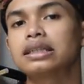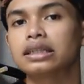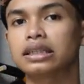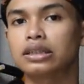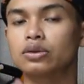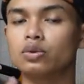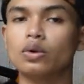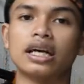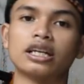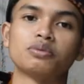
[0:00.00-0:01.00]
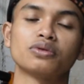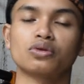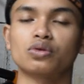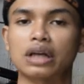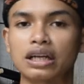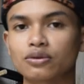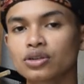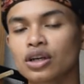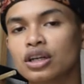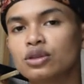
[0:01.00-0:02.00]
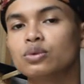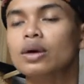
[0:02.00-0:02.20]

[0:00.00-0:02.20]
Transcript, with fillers: di 2700 2800